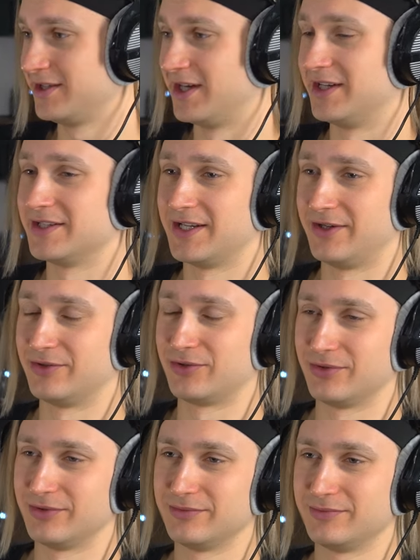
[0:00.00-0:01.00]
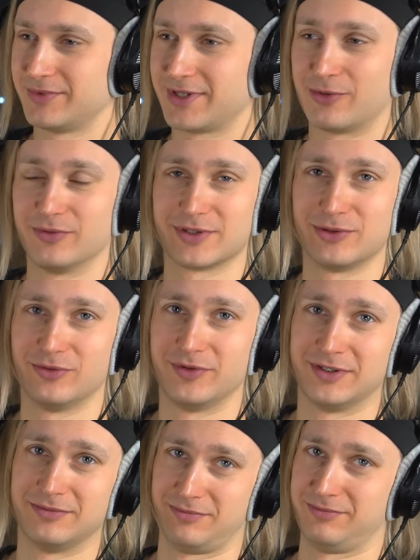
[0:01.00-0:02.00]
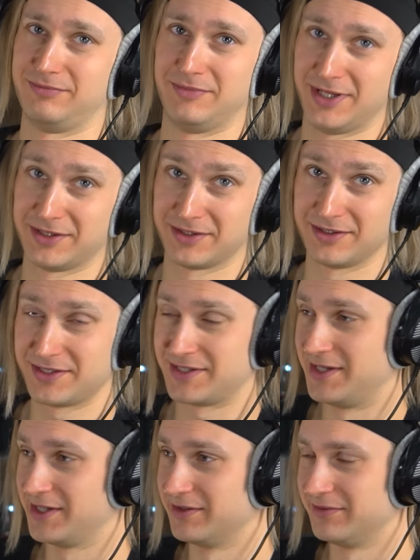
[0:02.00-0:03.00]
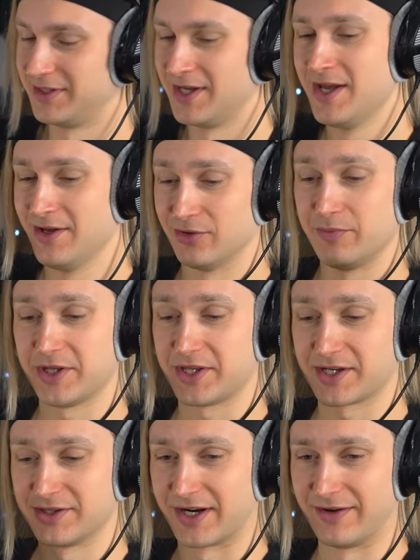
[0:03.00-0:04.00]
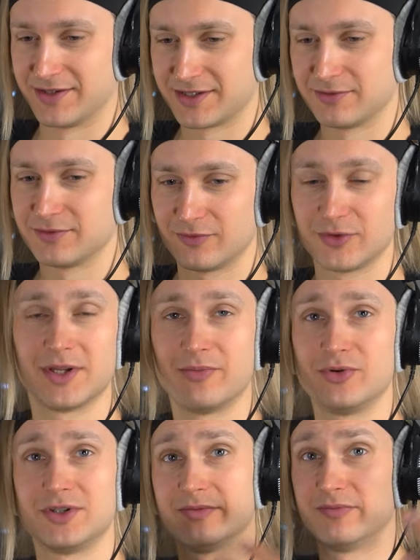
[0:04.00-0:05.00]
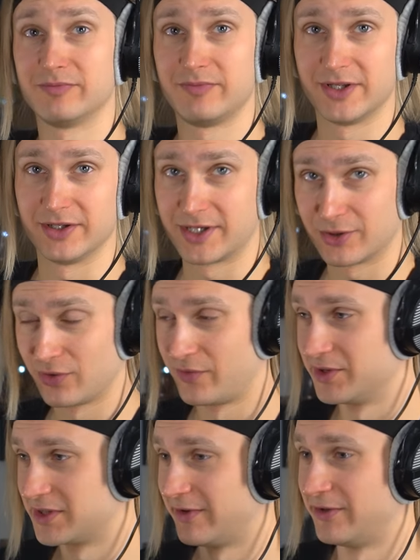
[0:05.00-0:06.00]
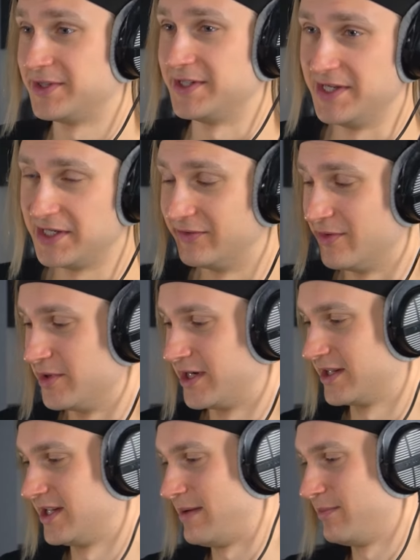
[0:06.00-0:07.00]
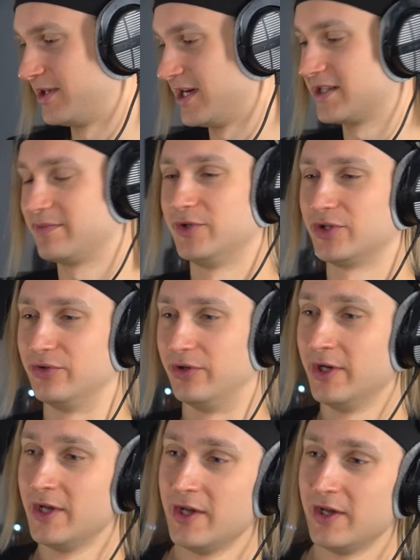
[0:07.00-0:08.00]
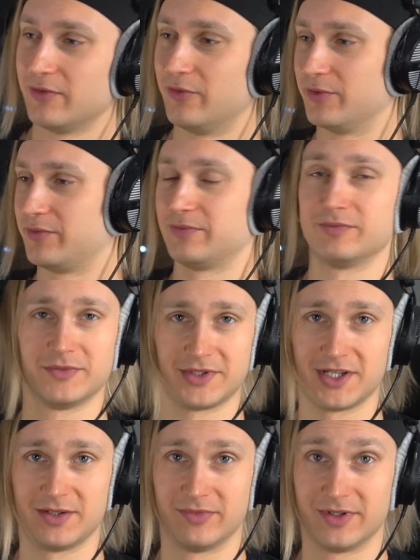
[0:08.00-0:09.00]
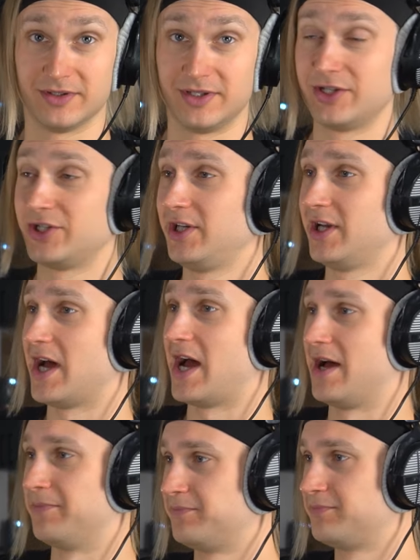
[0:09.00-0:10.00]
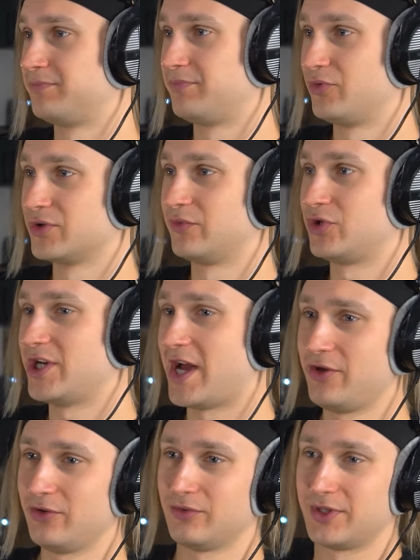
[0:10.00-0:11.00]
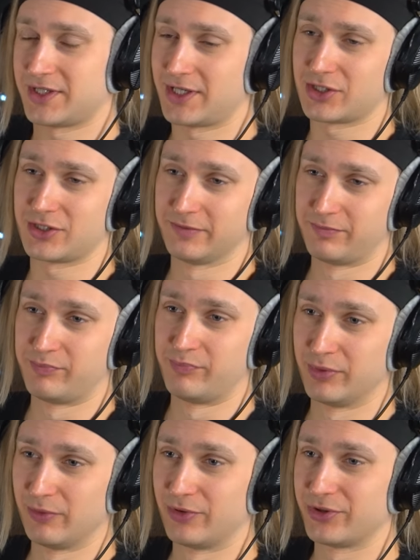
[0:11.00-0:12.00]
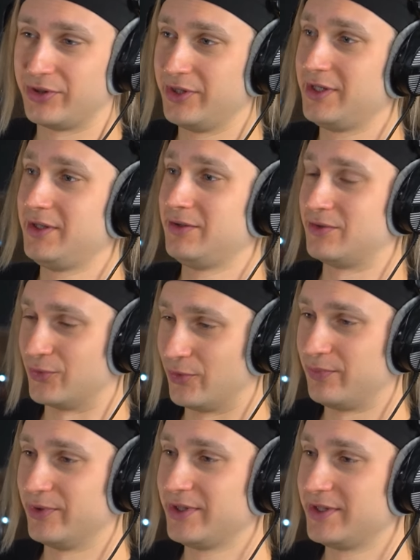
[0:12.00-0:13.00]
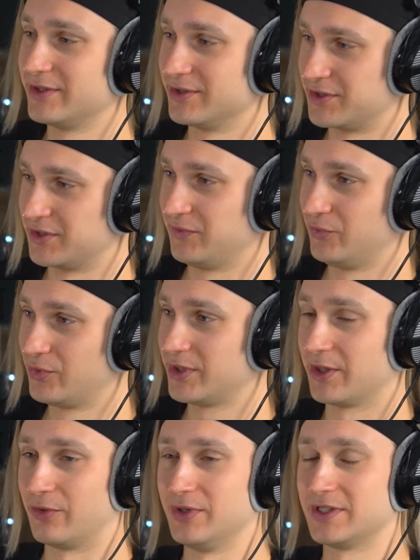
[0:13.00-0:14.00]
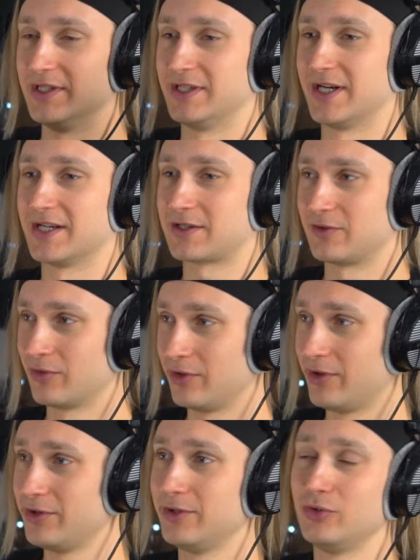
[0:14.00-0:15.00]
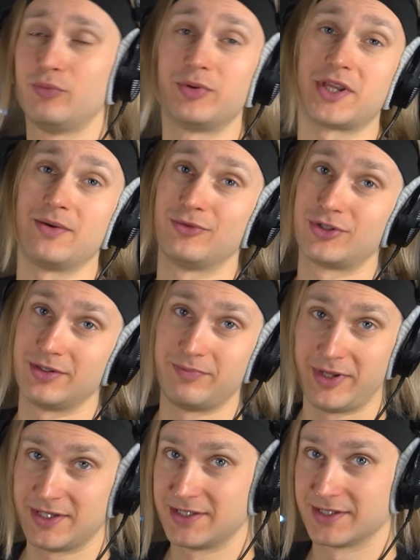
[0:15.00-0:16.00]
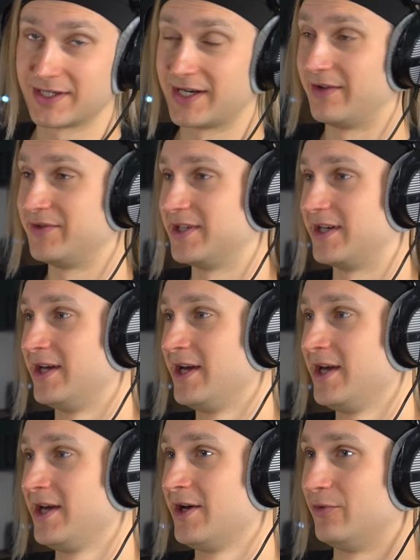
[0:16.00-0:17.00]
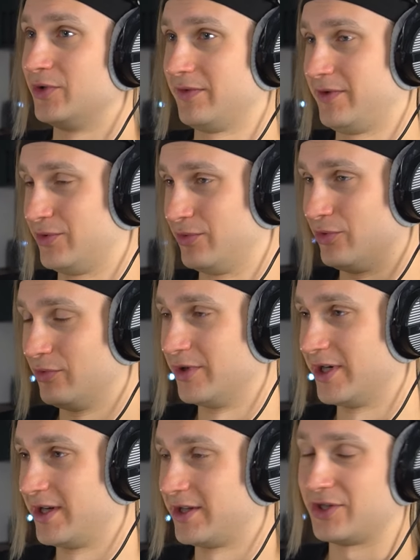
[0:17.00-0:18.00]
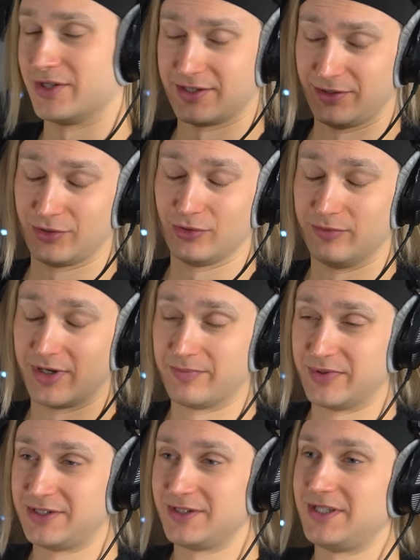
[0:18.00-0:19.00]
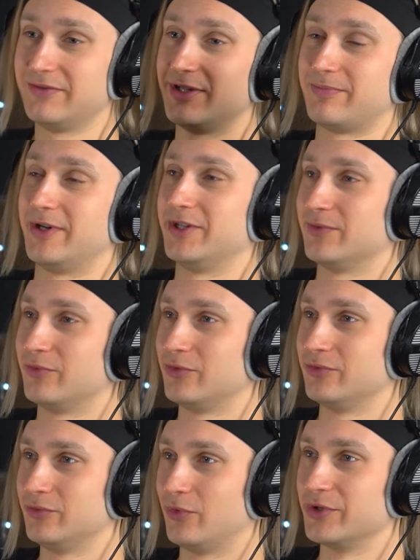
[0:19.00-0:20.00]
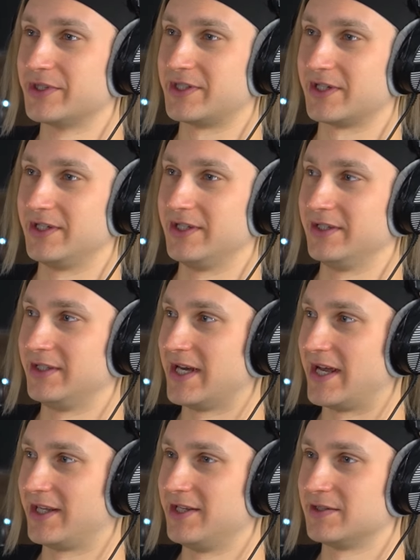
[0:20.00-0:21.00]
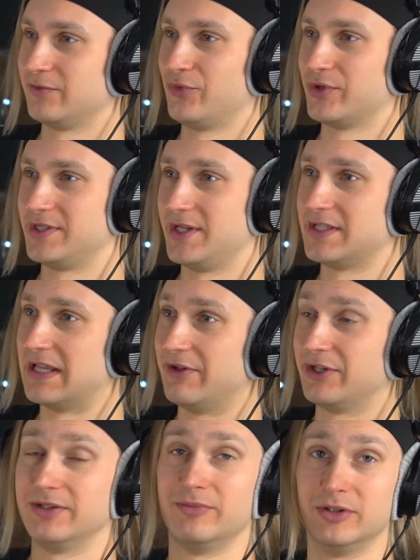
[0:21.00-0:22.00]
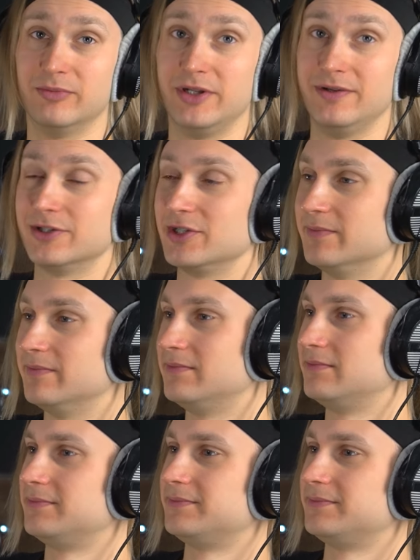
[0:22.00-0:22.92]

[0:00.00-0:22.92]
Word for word: И да, я знаю, что такого слова нет, снеговый. Но мне так нравится. Вот, допустим, белых котов я называю снеговыми котами, так смешно. Вот, с этим мы решили. А по звучанию достаточно плотный, теплый звук, такой слегка скругленный, ну, потому что песня такая вся уже вижу доброе, точнее слышу доброе позитивное, поэтому острый, яркий звук здесь, наверное, был бы лишним.